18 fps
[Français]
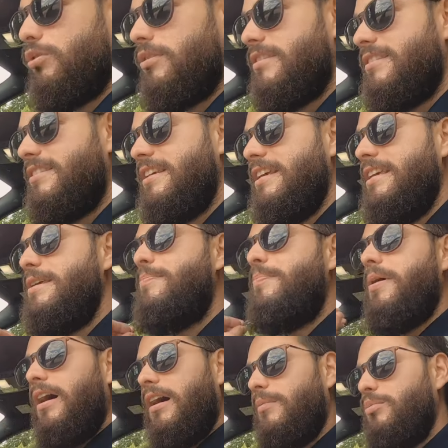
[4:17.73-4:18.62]
c'est
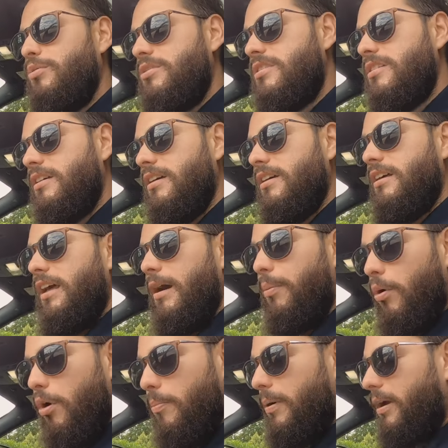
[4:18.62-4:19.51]
hyper abouti. Et
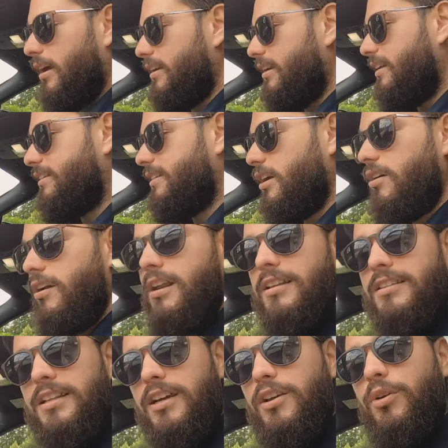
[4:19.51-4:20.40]
après, on parlera de l'intérieur.
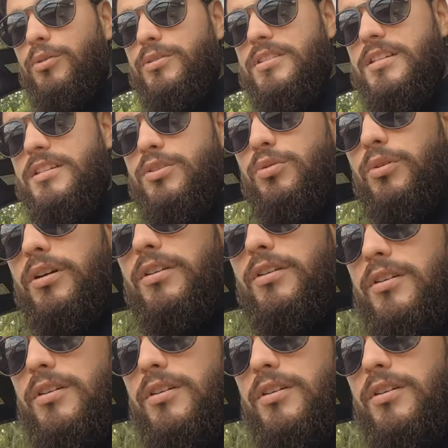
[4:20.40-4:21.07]
L'intérieur aussi. Quand je vais à